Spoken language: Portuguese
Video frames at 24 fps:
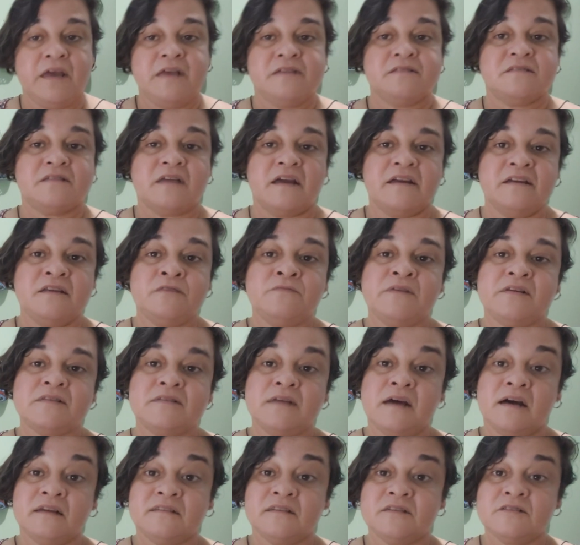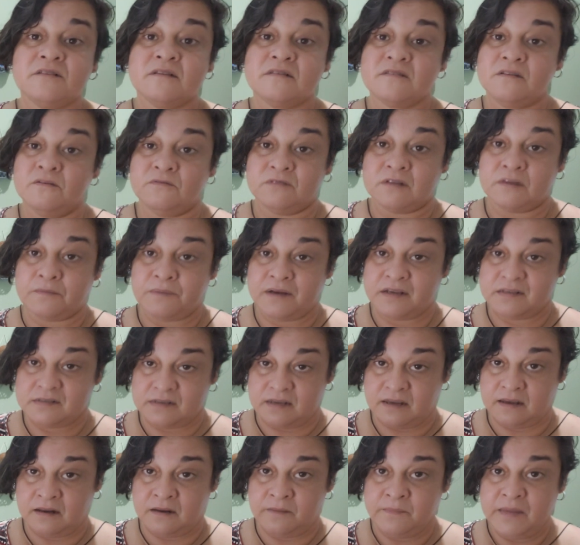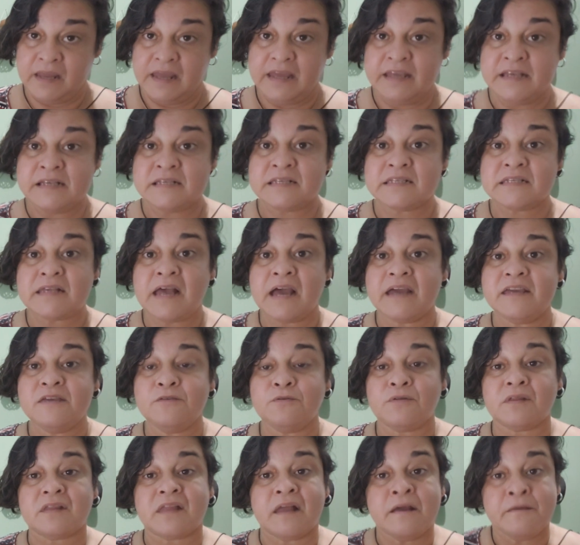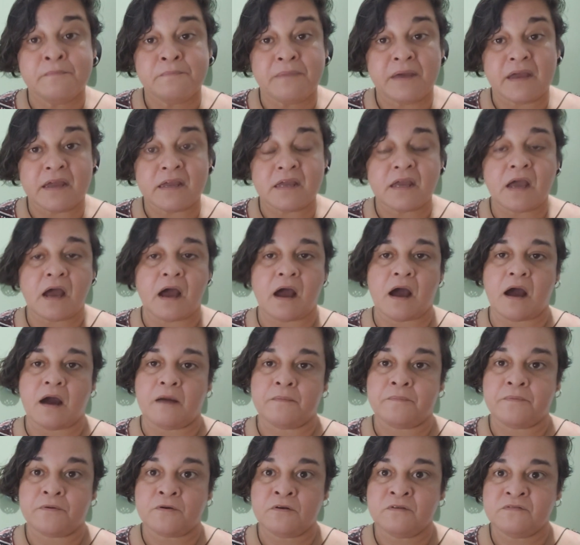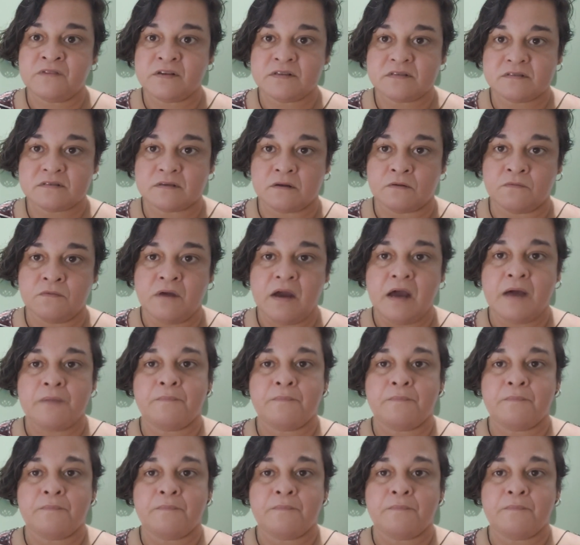Saíram as datas da segunda parcela e saiu também a aprovação